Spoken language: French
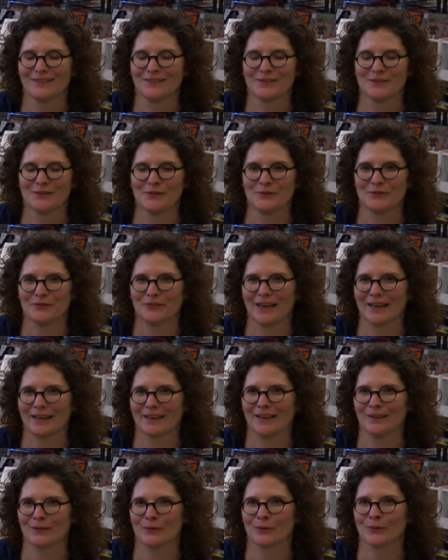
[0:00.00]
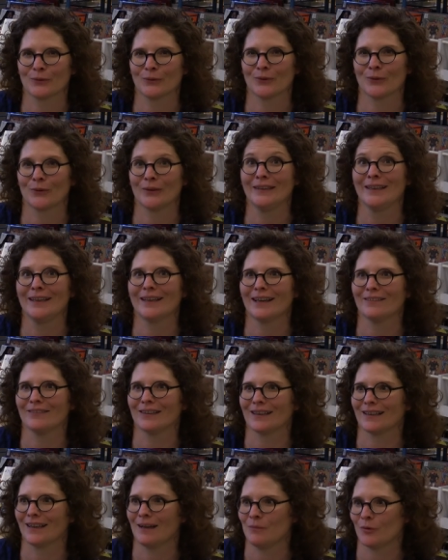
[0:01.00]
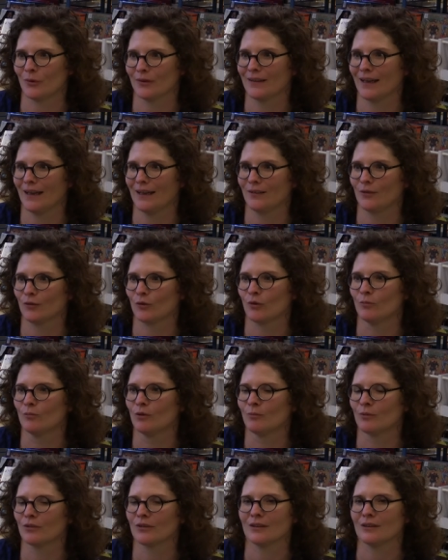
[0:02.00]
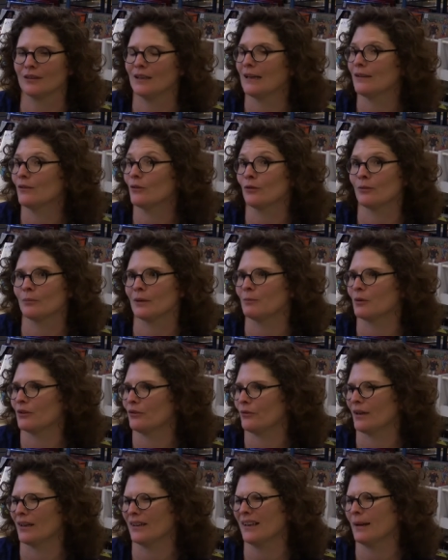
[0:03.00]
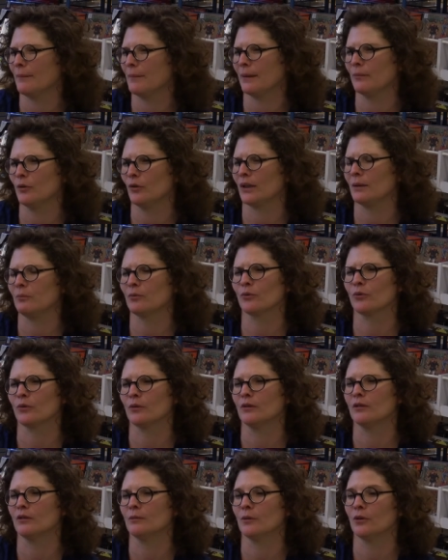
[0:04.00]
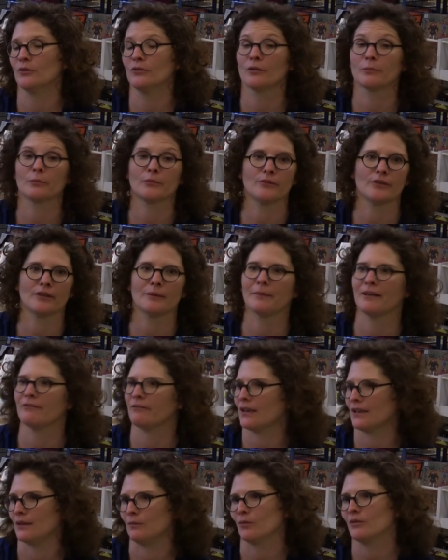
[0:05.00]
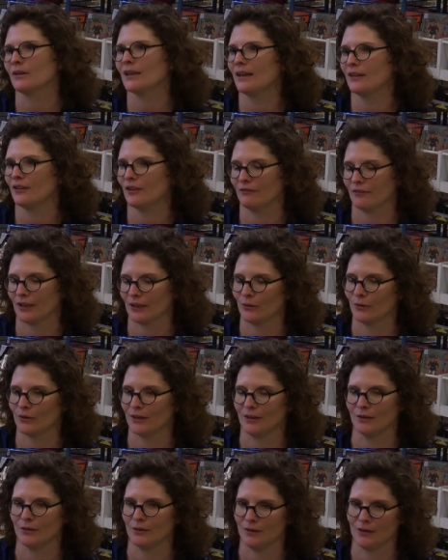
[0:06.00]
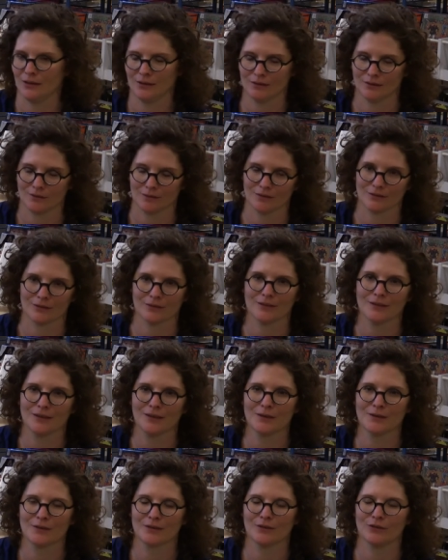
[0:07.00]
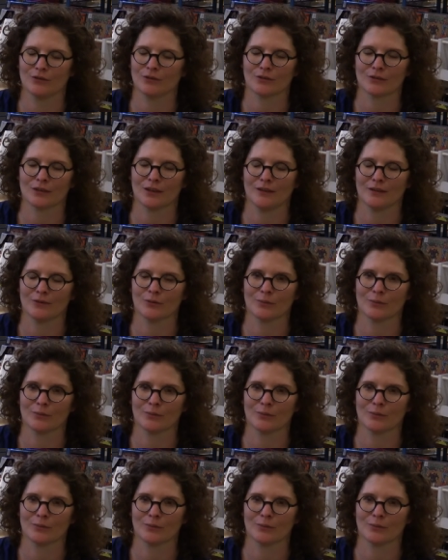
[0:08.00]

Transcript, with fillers: de faire quelque chose en lien avec la montagne. Sur le moment, j'ai dit ah non non mais moi je suis incapable de répondre aux commandes. En plus, je sais pas faire les montagnes, je sais faire que des collines. Je dis non, je laisse